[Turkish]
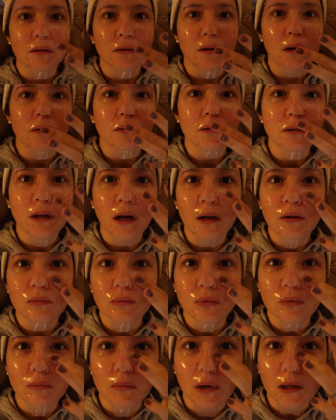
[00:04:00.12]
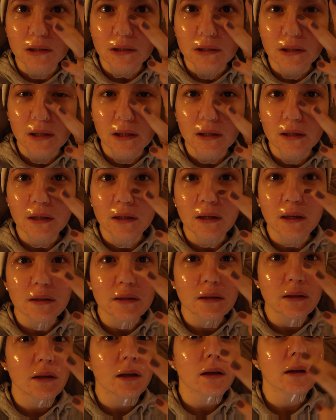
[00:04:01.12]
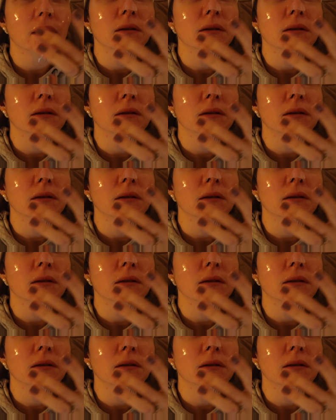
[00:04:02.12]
Yalnız yani bu maskeyi kesinlikle